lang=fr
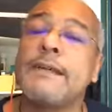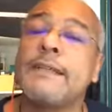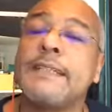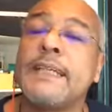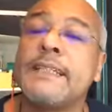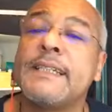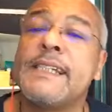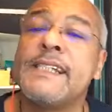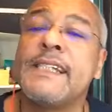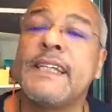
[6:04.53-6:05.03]
ça
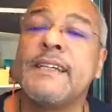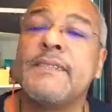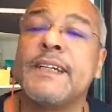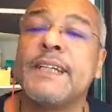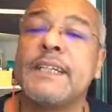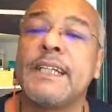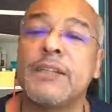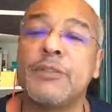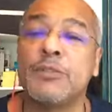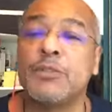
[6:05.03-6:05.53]
c'est les
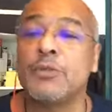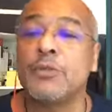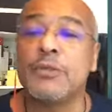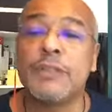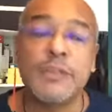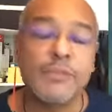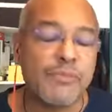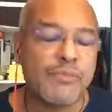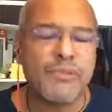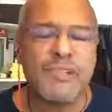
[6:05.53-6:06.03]
anniversaires de jour,
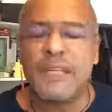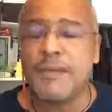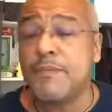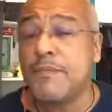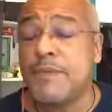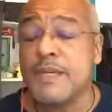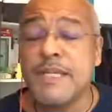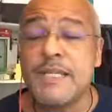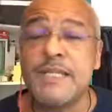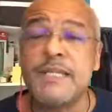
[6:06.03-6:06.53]
des bulles, des
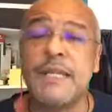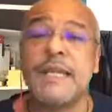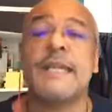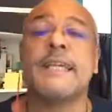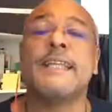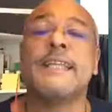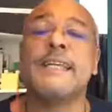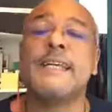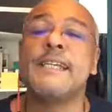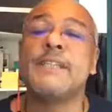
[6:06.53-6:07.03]
bises et
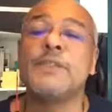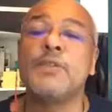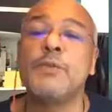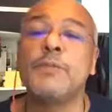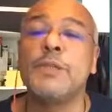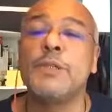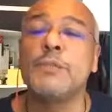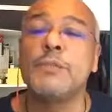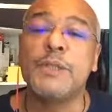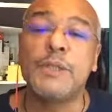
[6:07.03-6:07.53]
des scooby
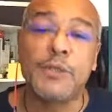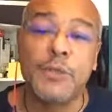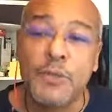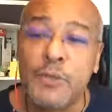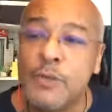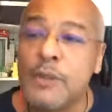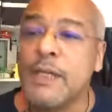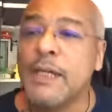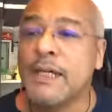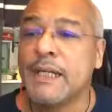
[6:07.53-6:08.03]
doo